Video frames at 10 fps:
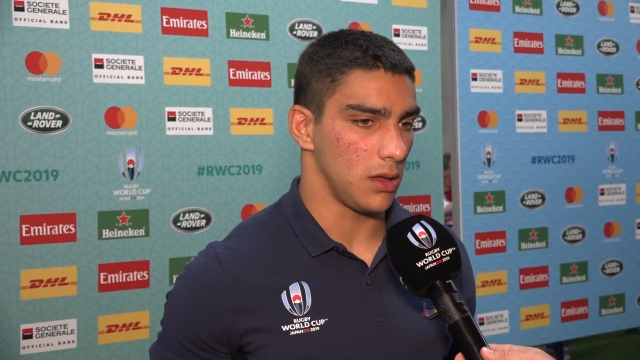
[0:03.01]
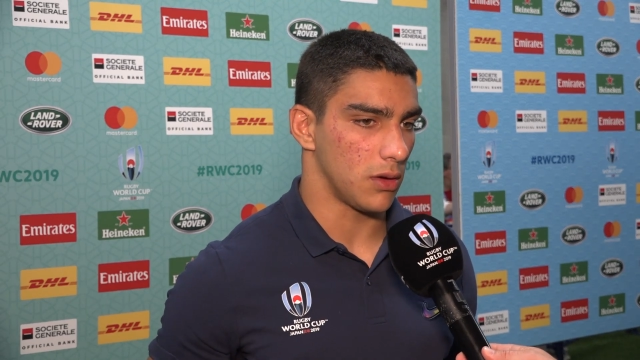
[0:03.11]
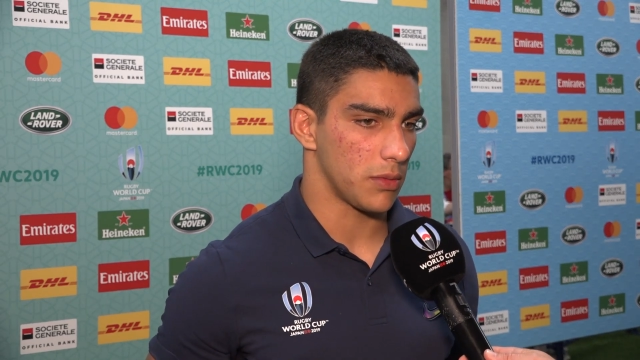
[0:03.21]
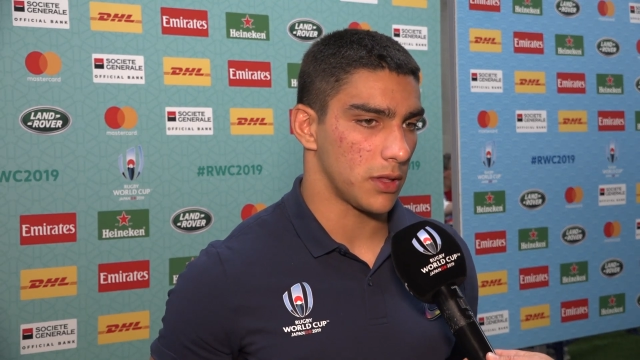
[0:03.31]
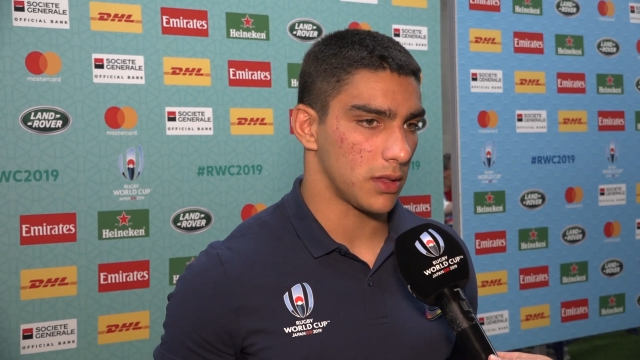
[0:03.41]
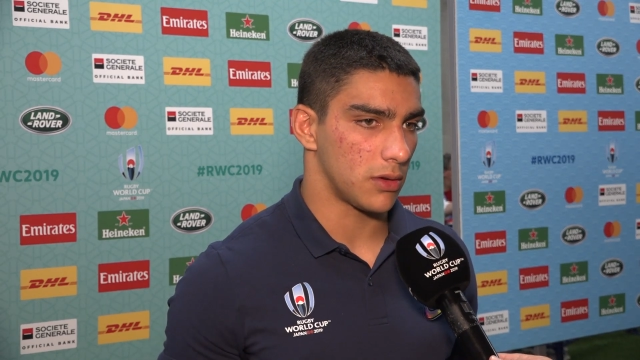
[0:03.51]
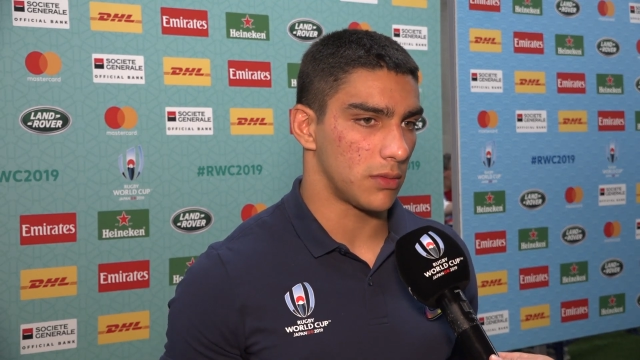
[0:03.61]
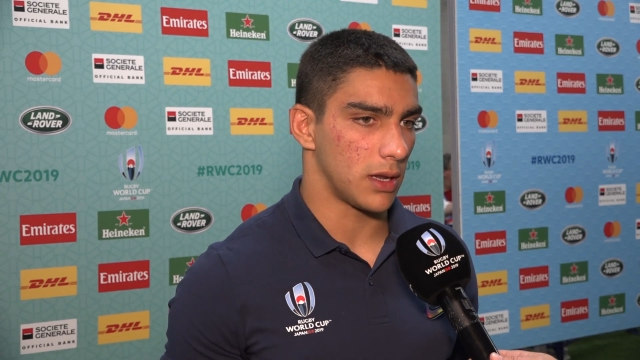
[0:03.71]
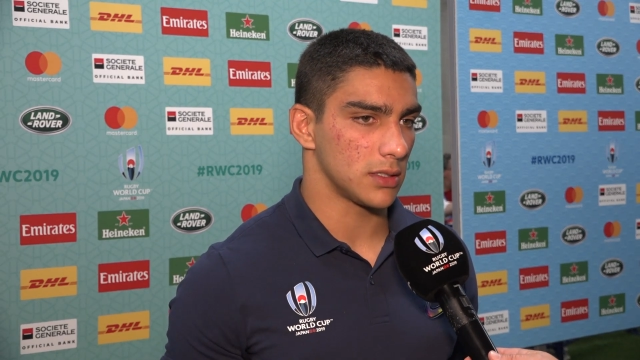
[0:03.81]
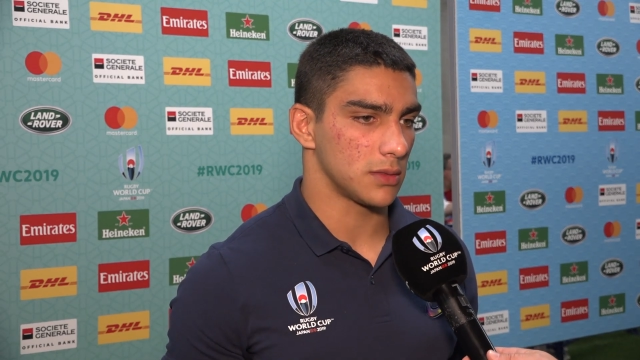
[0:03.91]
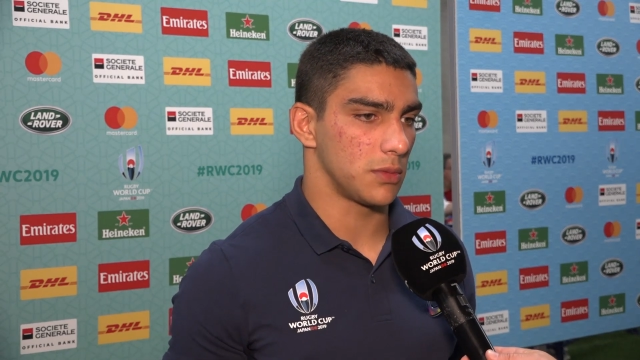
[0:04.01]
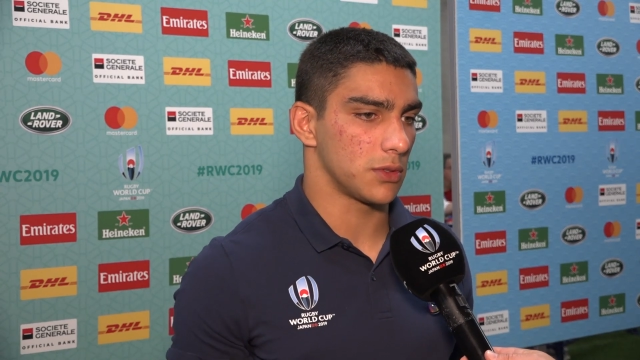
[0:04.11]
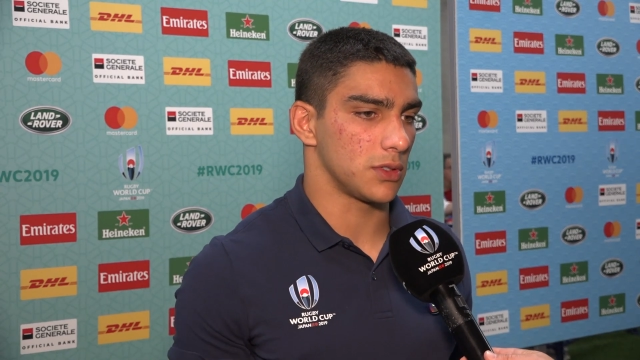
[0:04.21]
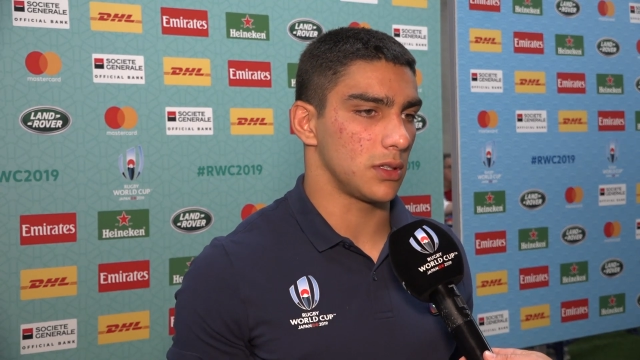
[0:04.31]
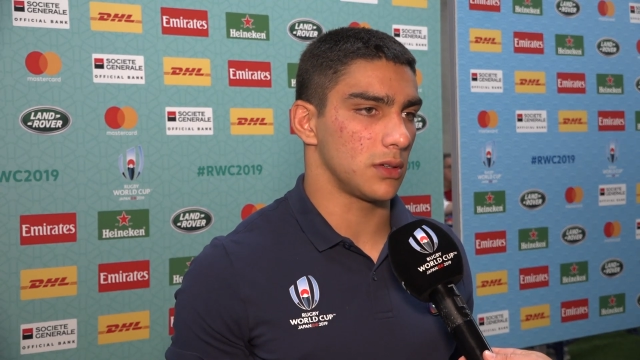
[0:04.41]
obviamente hago un balance muy
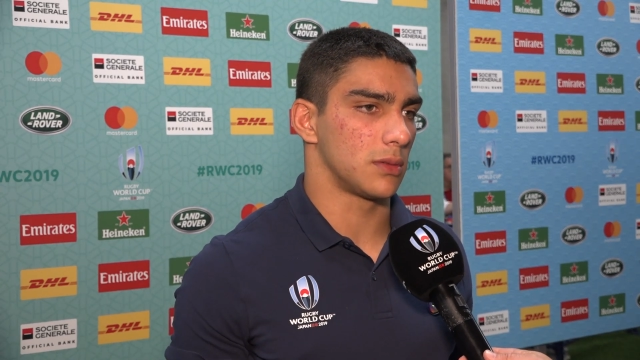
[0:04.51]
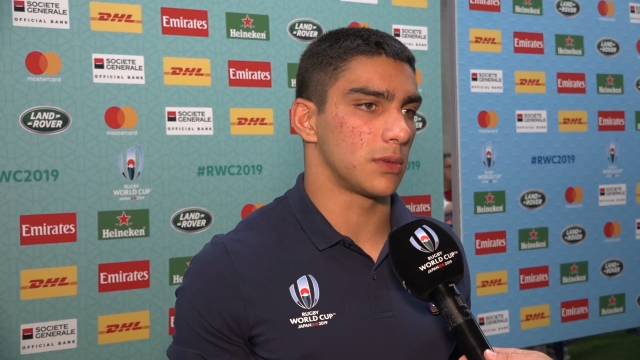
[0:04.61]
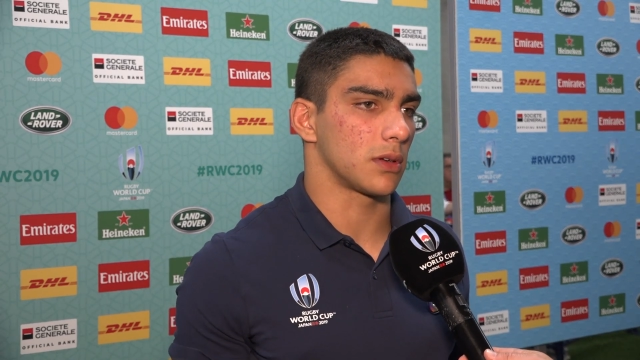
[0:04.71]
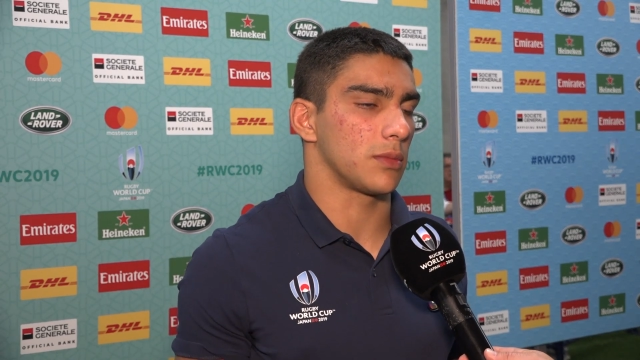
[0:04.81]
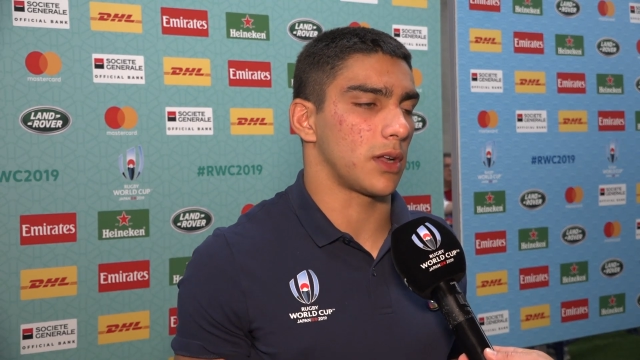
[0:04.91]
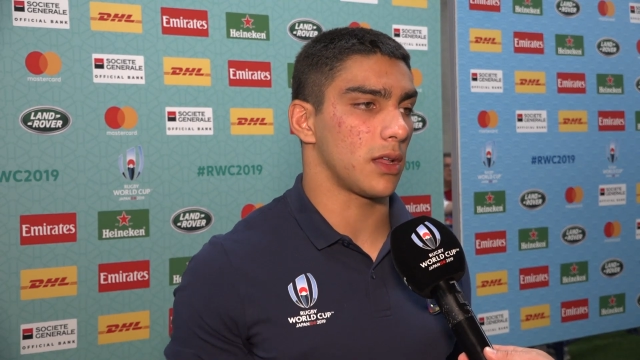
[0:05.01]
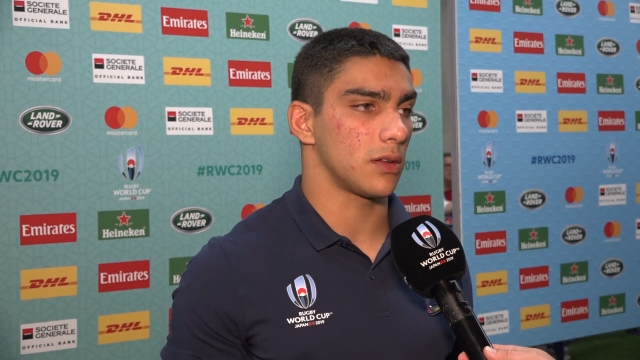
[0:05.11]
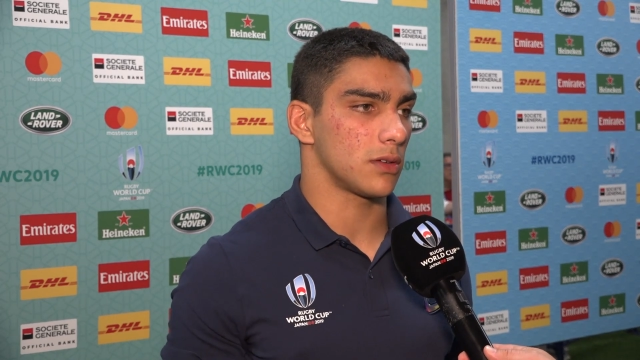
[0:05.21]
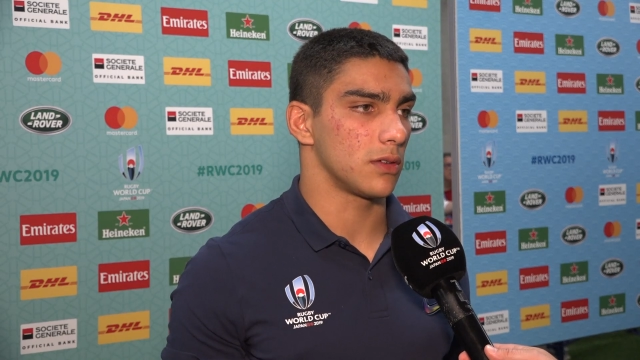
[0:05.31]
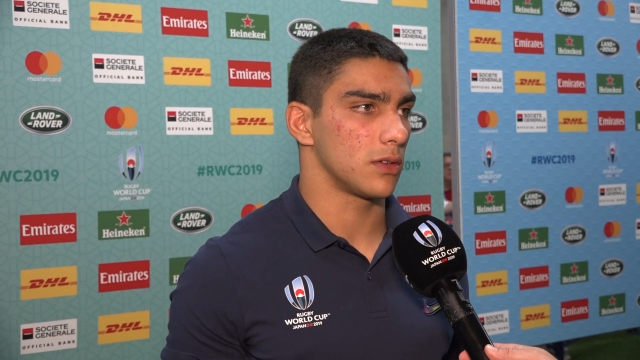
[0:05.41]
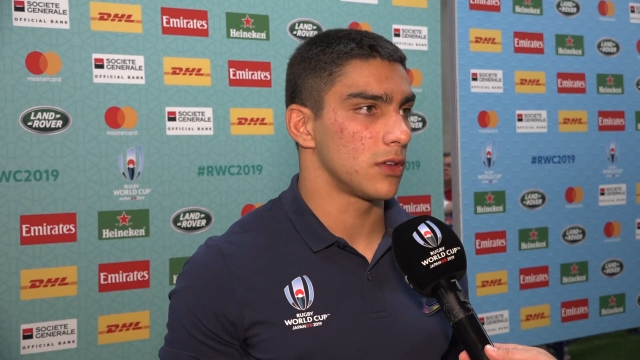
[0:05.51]
positivo porque por ahí no,